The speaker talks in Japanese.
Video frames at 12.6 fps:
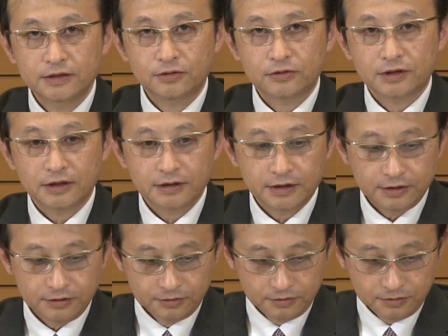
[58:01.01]
ンド太平
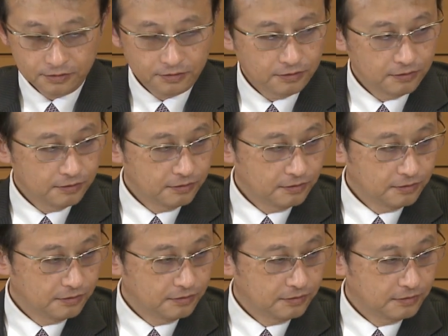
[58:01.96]

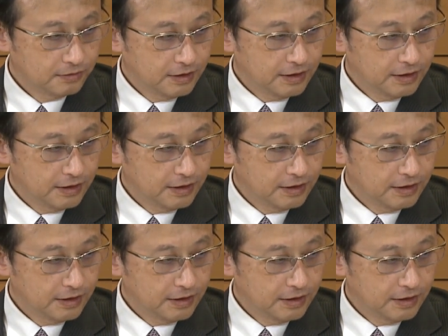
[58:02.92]
洋